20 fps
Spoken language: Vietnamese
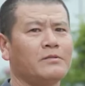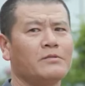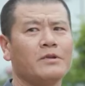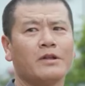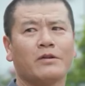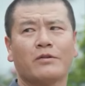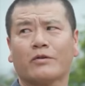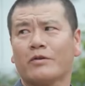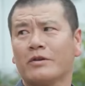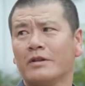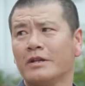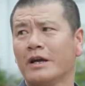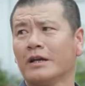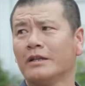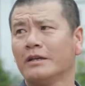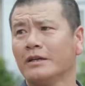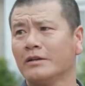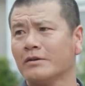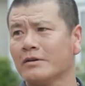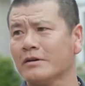xong giờ nó có
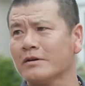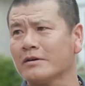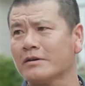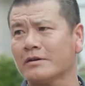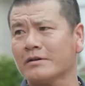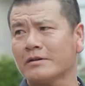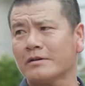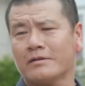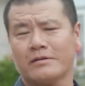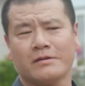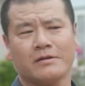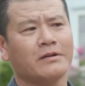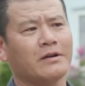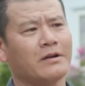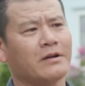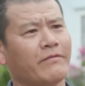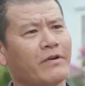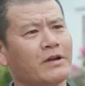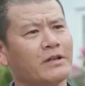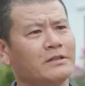điện thì nó
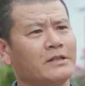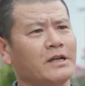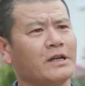phát